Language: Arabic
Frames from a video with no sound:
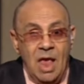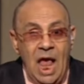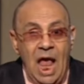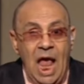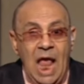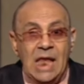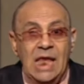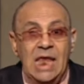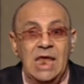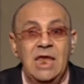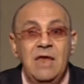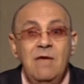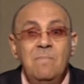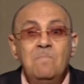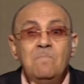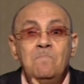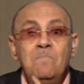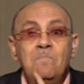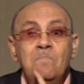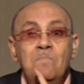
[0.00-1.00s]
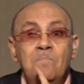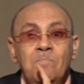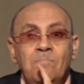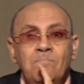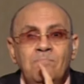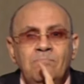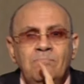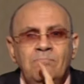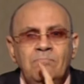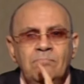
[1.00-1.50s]
عليم
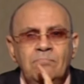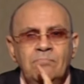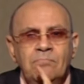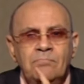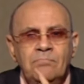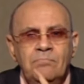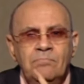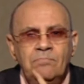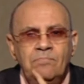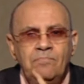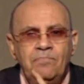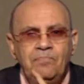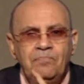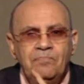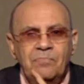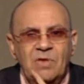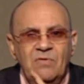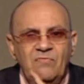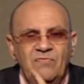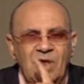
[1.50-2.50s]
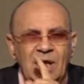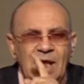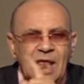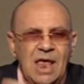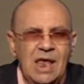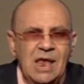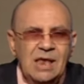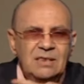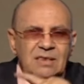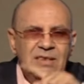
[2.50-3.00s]

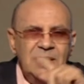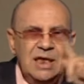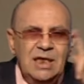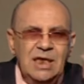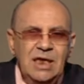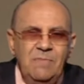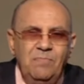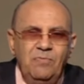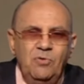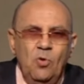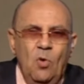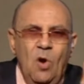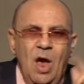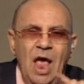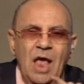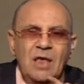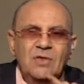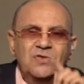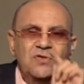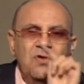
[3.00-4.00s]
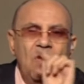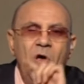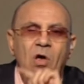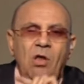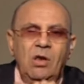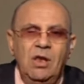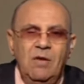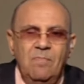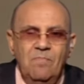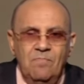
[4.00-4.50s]
فلا يستجيب دعاء
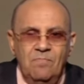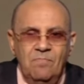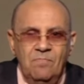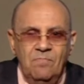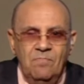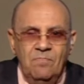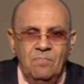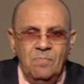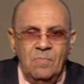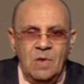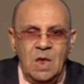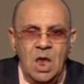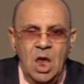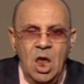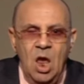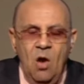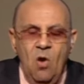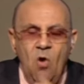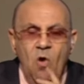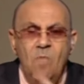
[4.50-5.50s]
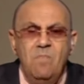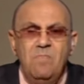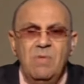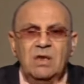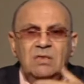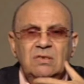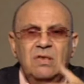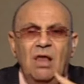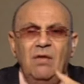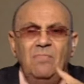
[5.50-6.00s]
ظالم
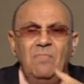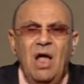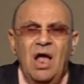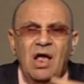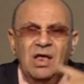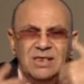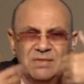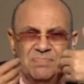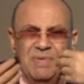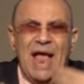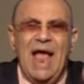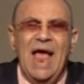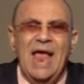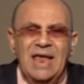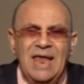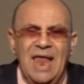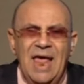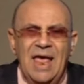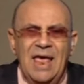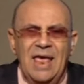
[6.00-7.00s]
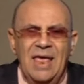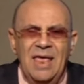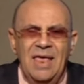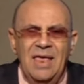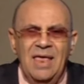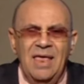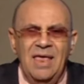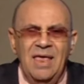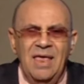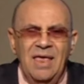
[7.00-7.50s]
امك ظالمه غصب عنها
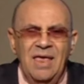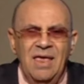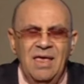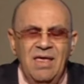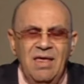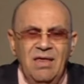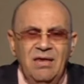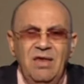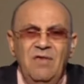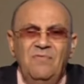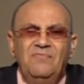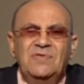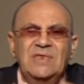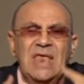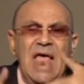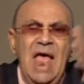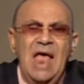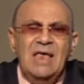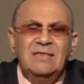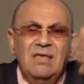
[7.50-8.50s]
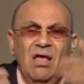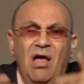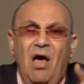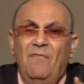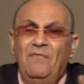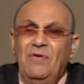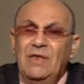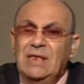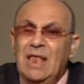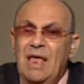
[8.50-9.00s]
نفسها
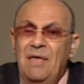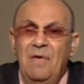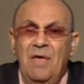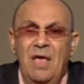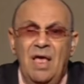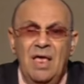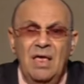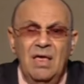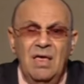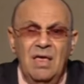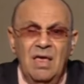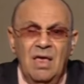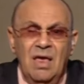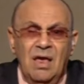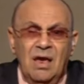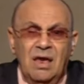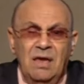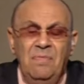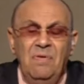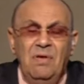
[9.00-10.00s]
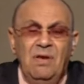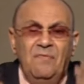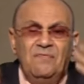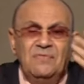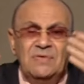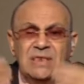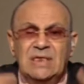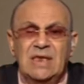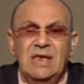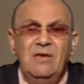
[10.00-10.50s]
ثقافتها بقى كبيره
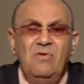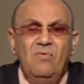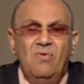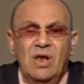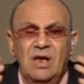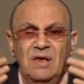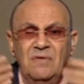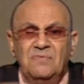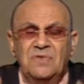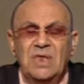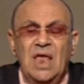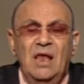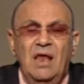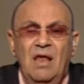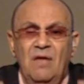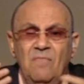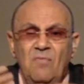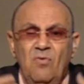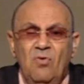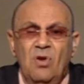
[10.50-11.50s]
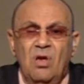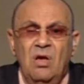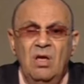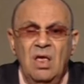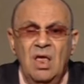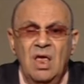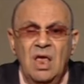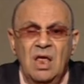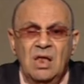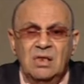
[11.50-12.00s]
في السن وكان نفسها الاموره
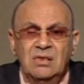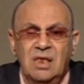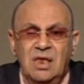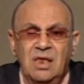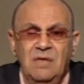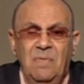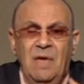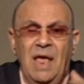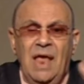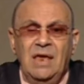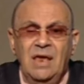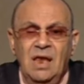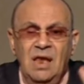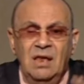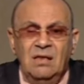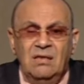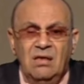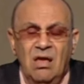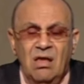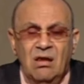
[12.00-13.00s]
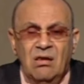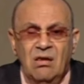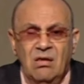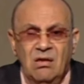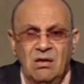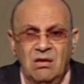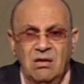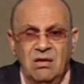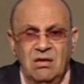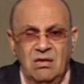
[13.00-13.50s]
تجيب عيل
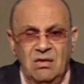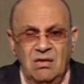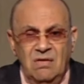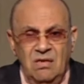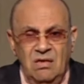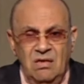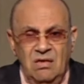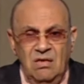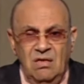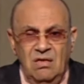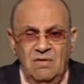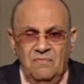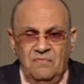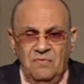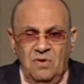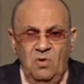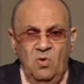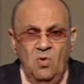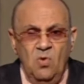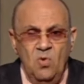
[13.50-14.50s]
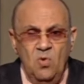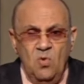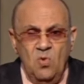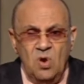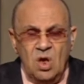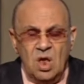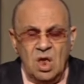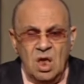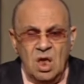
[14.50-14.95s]
يتخرج آه، في الحقوق